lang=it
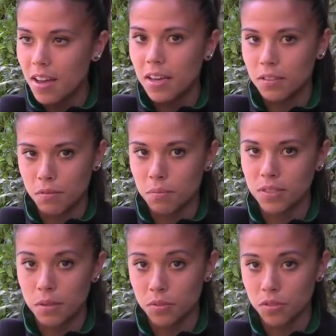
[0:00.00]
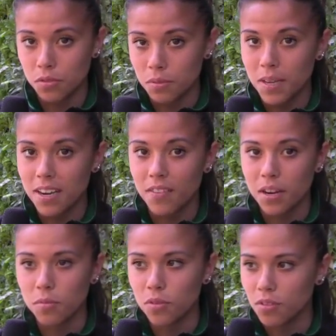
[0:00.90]
dove possiamo secondo me arrivare
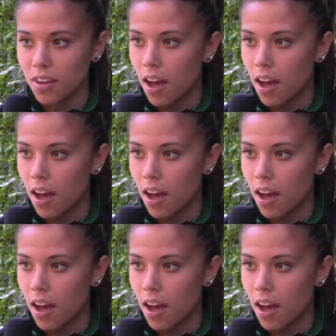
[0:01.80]
molto in